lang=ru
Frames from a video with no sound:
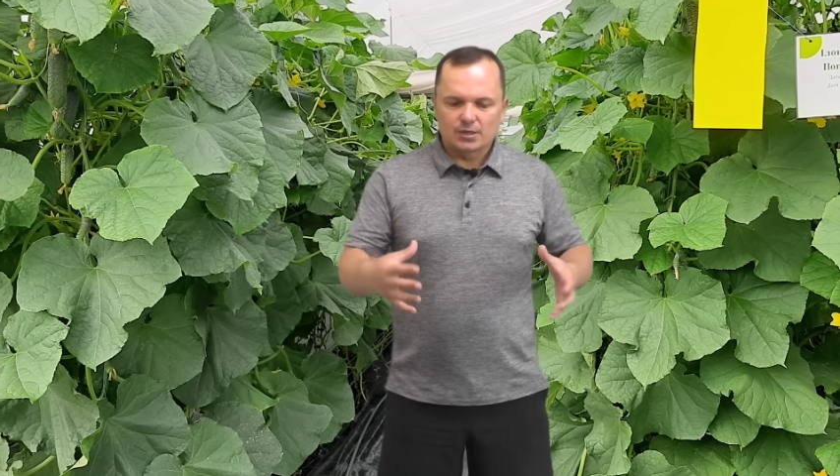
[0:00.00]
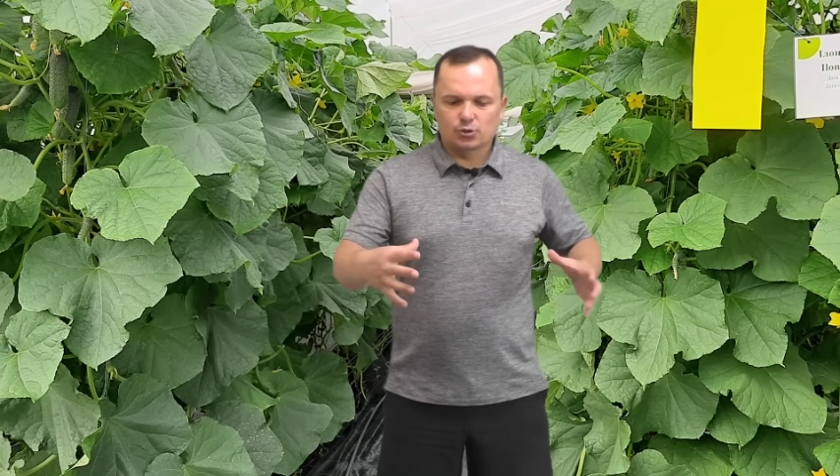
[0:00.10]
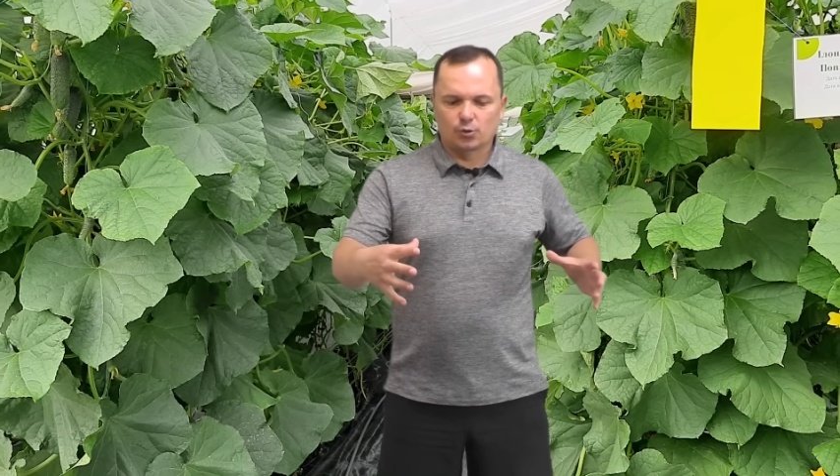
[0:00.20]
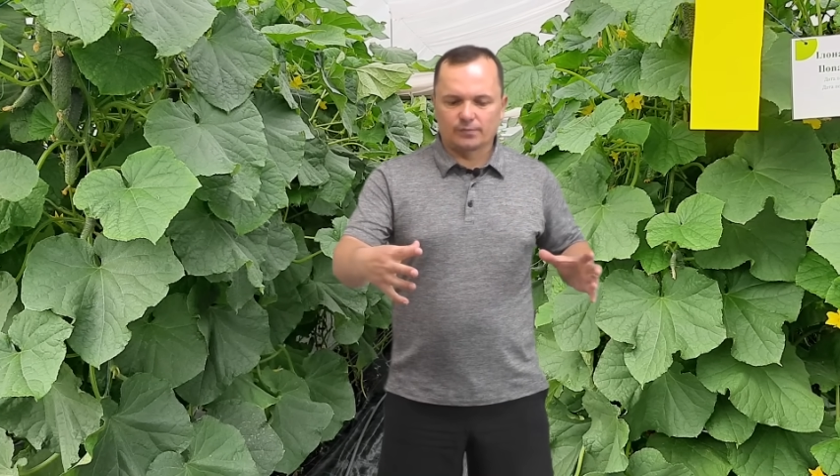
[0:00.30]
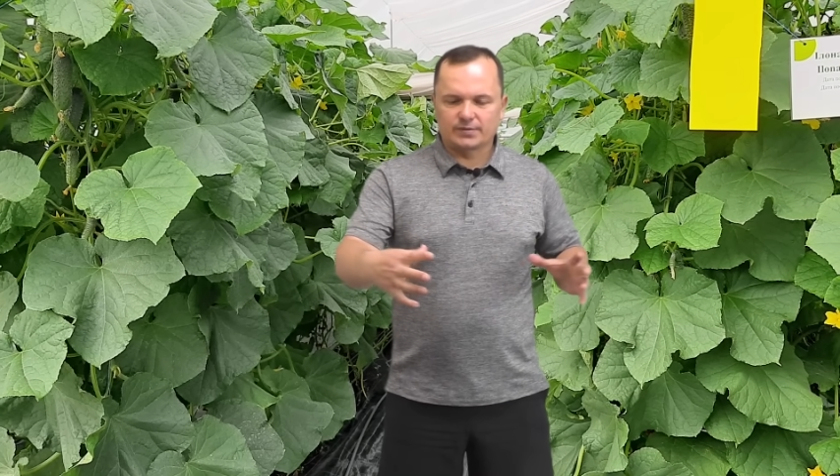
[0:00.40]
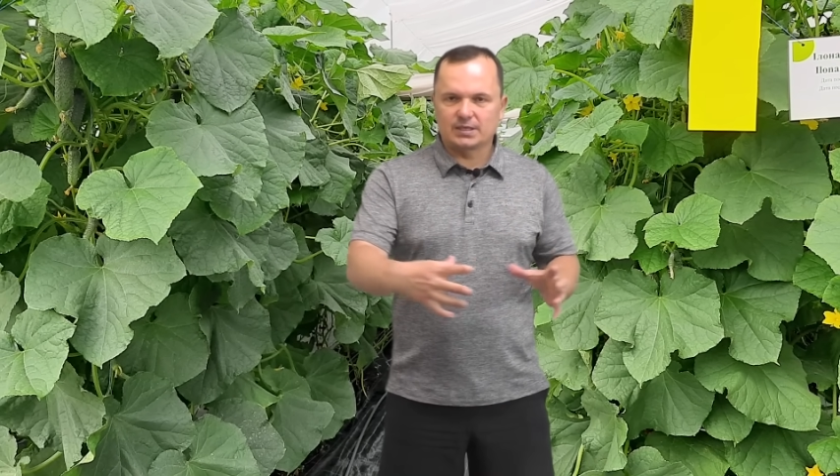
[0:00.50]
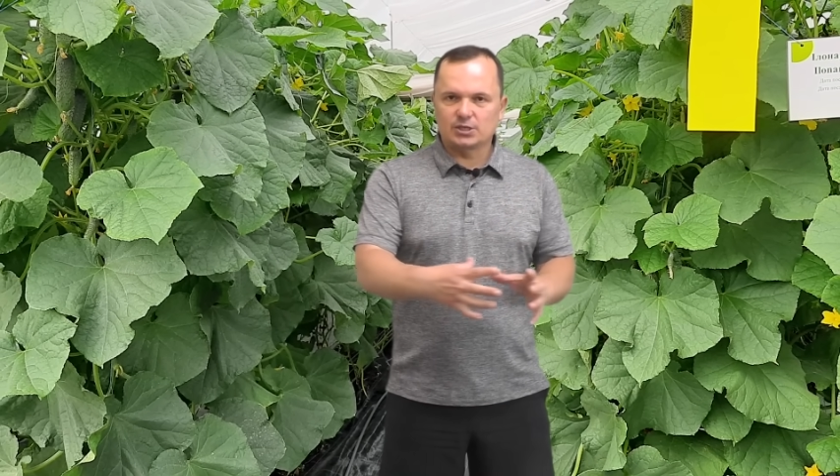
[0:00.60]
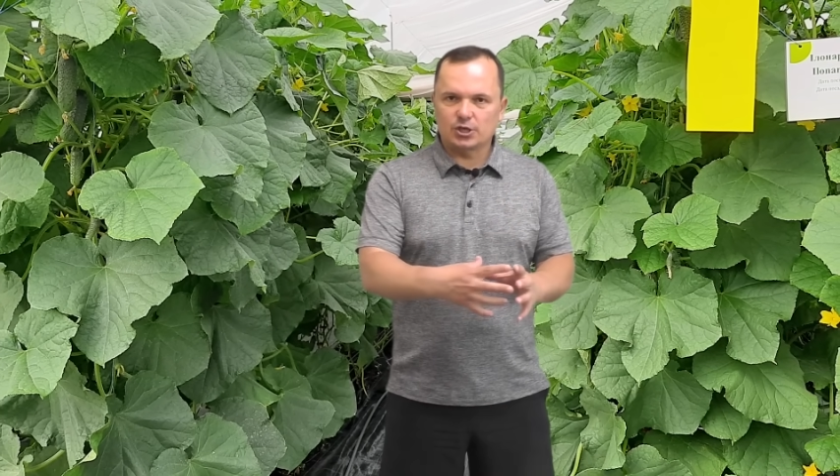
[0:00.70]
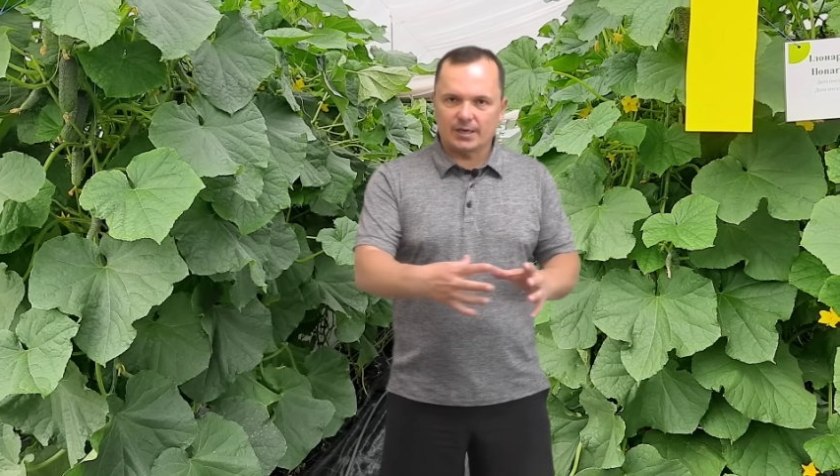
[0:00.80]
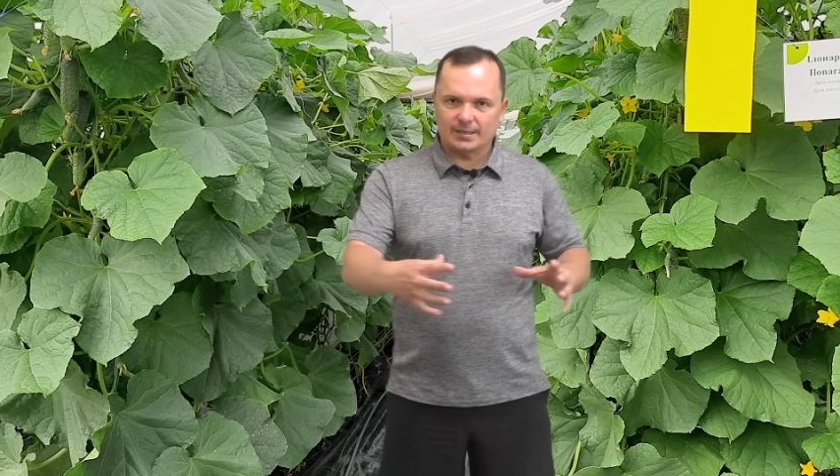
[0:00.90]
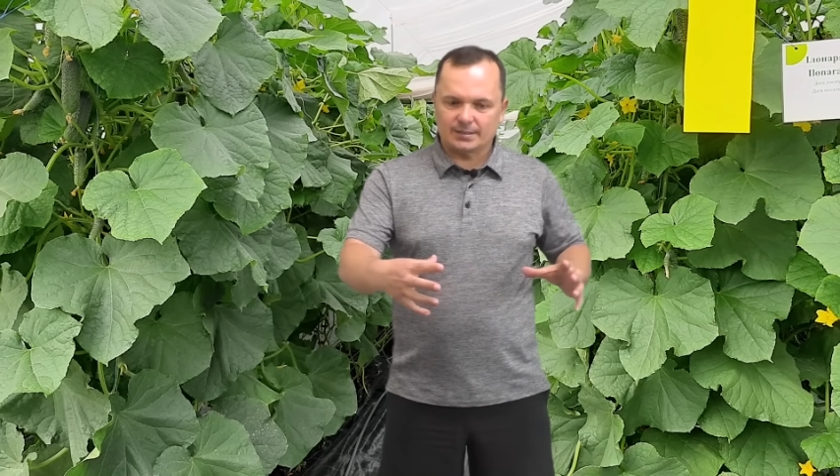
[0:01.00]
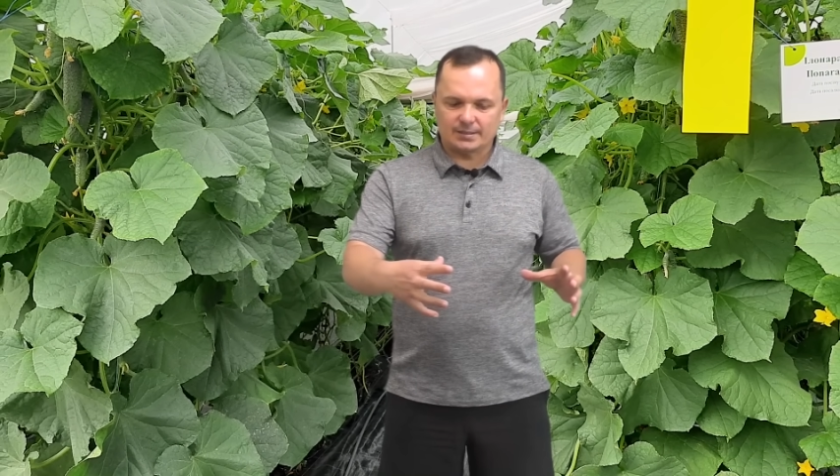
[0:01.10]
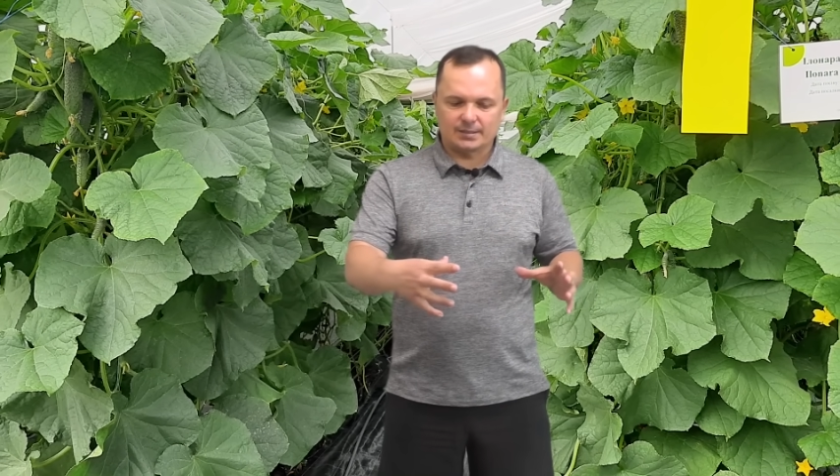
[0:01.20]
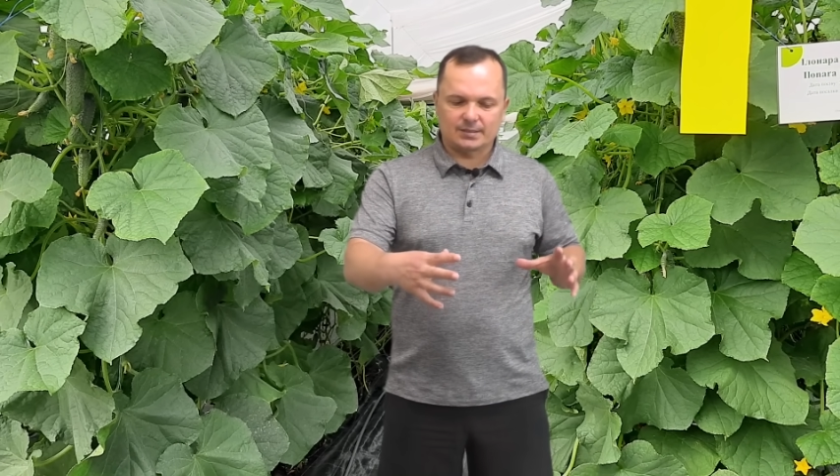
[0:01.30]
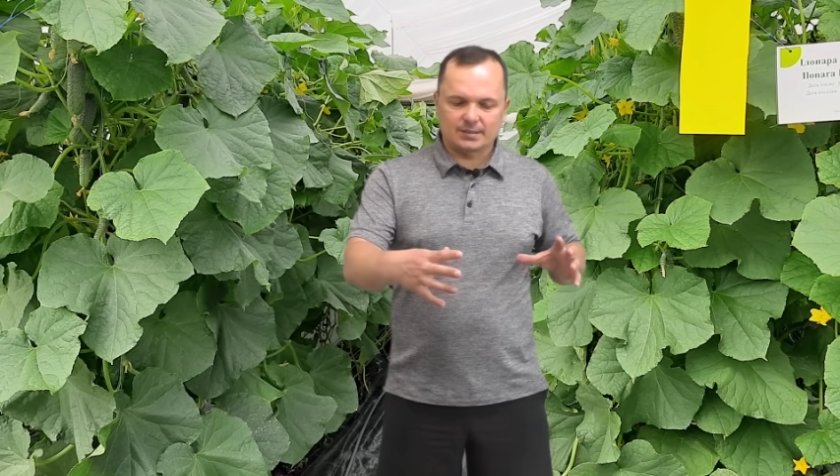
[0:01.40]
что
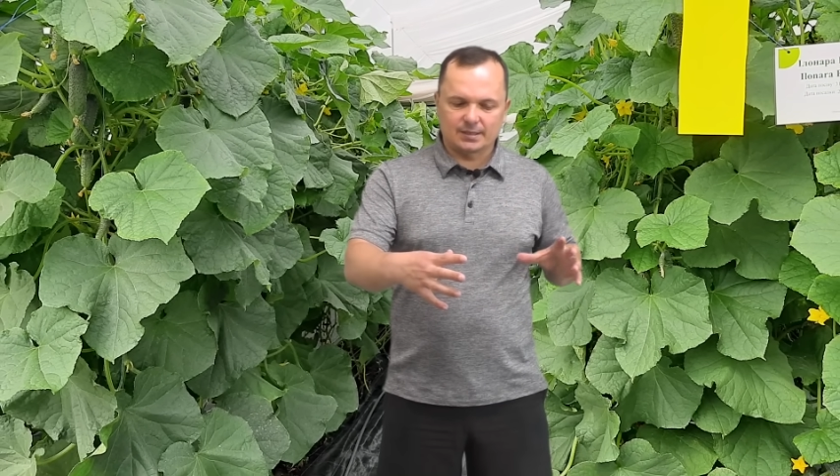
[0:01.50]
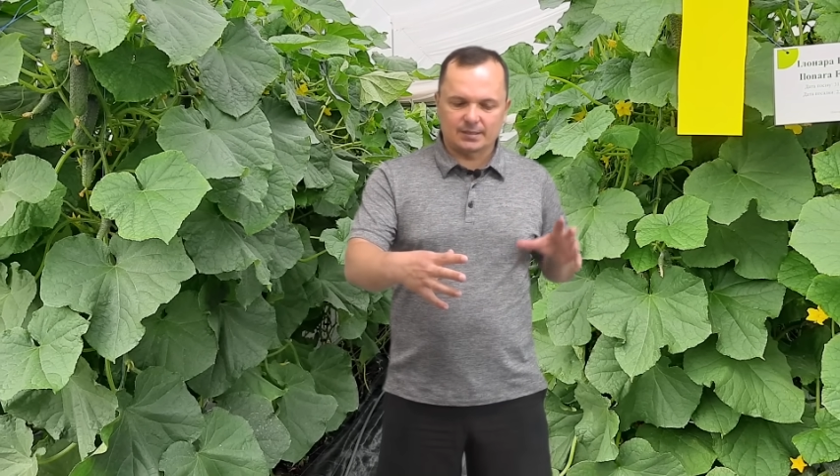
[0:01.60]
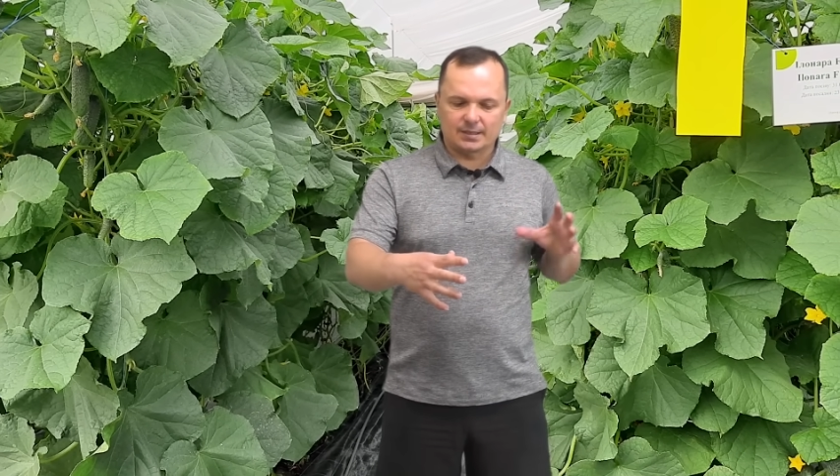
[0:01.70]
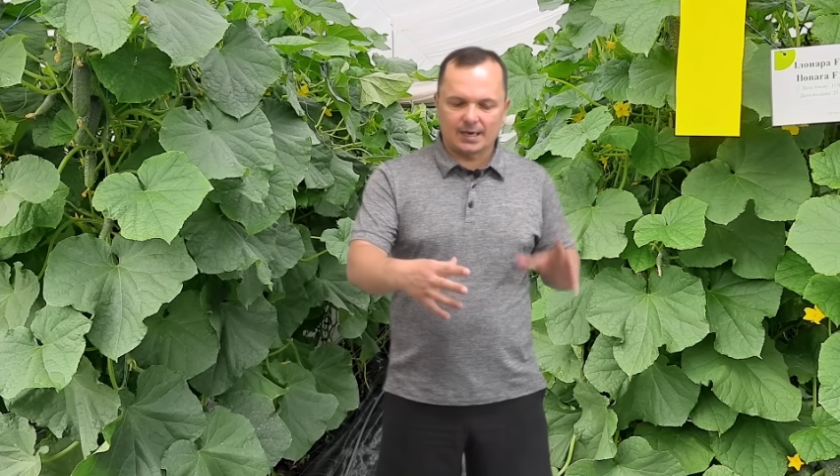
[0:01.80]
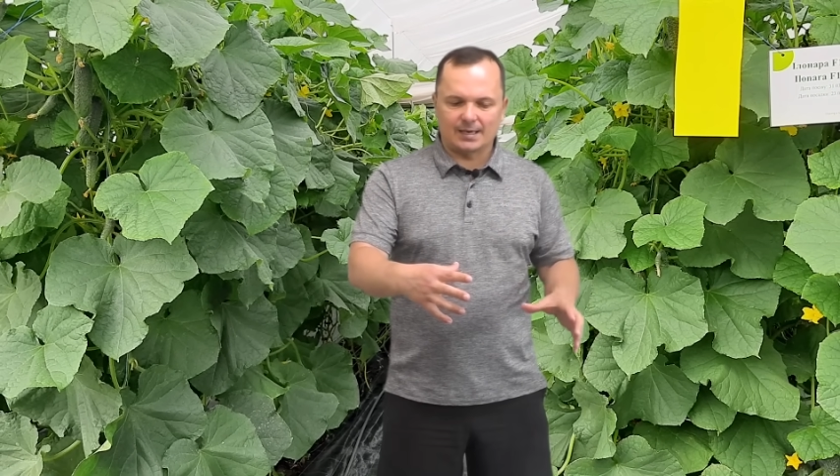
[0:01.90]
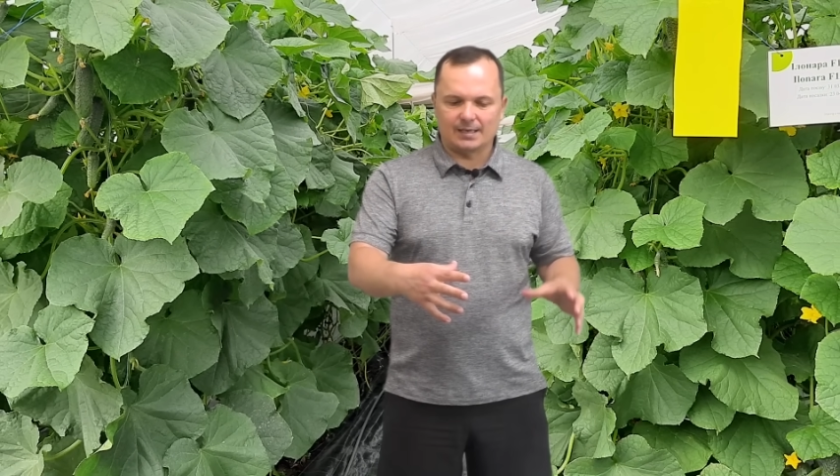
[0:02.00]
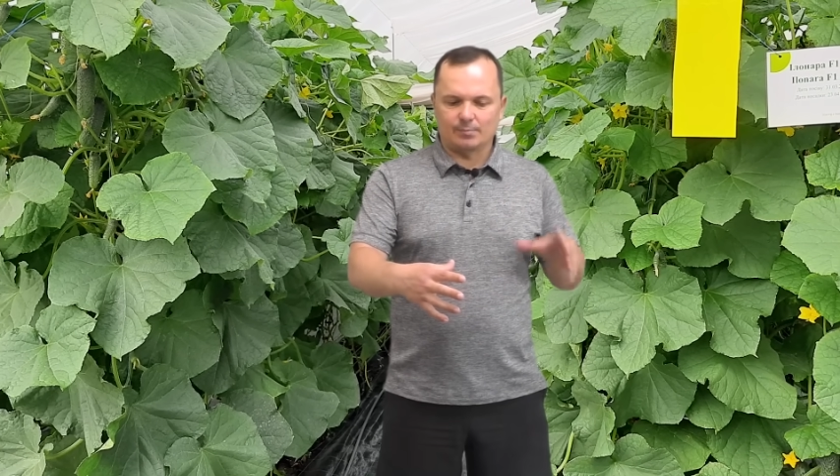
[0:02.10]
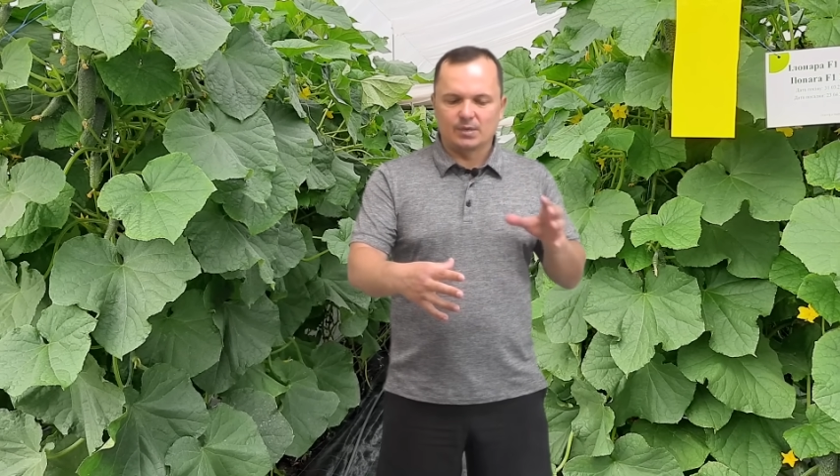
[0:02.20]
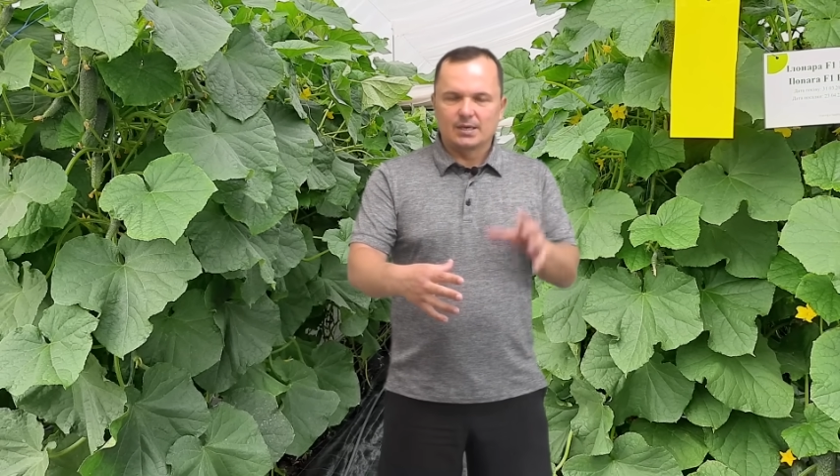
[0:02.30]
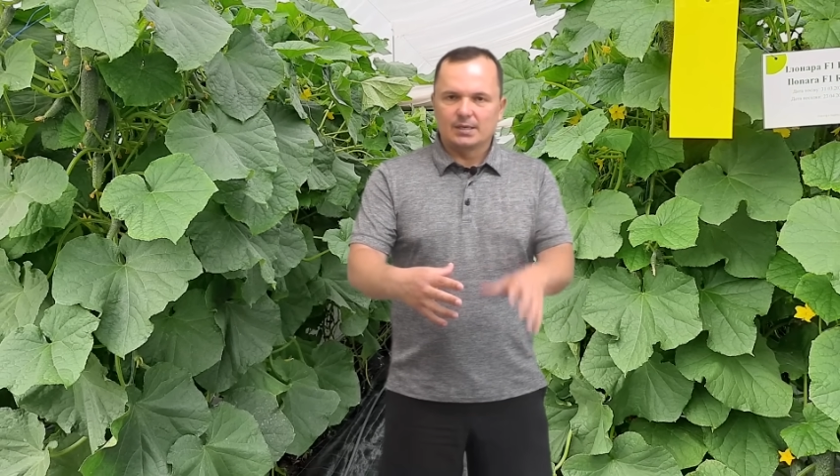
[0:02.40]
встречаясь с калием